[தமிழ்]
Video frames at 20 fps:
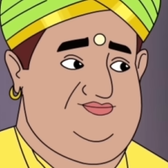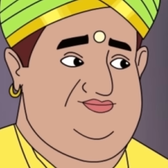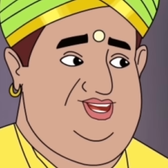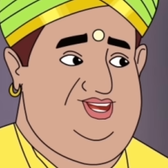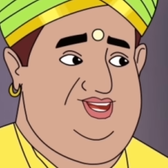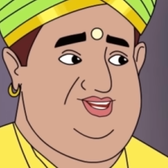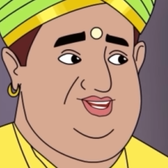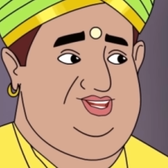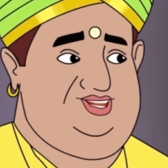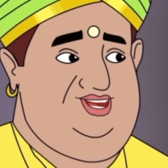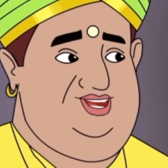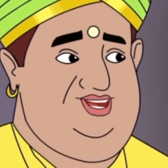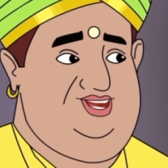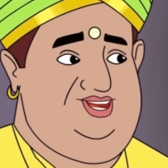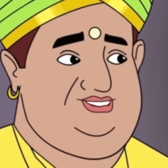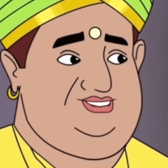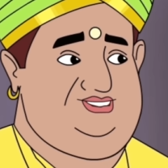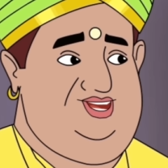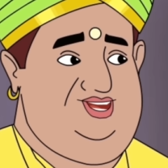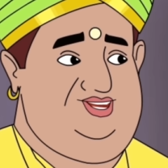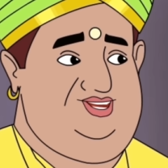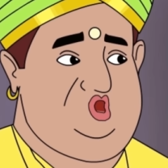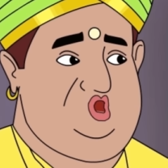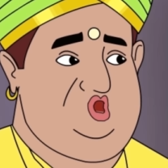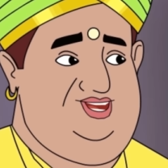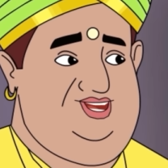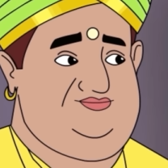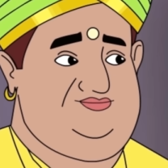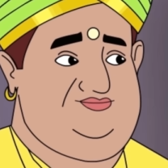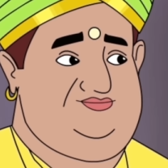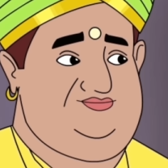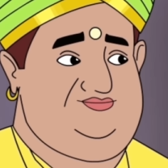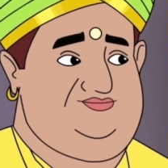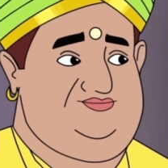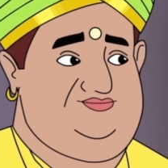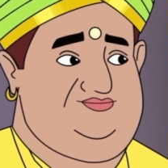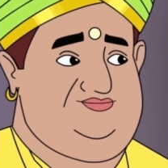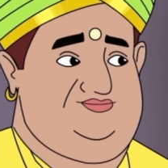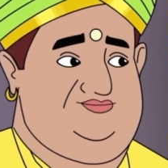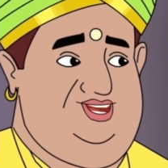இல்லை அந்த பார்வதி ஒரு
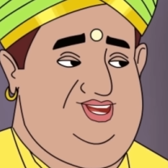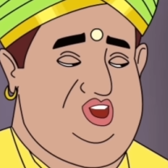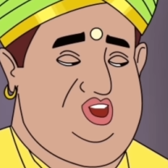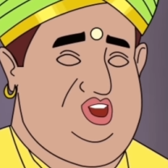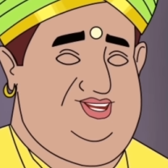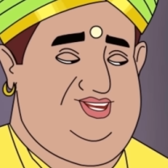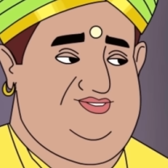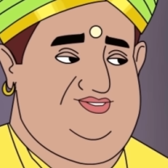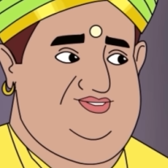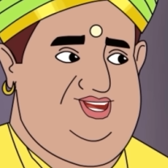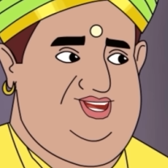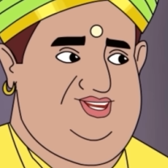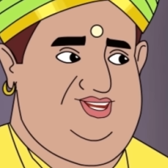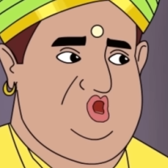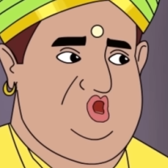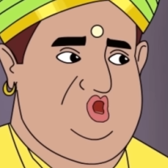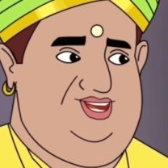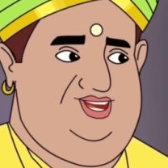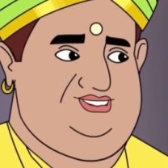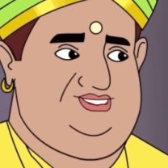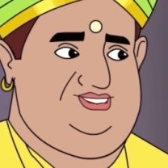அனாதன்னு தெரிஞ்சும் நீ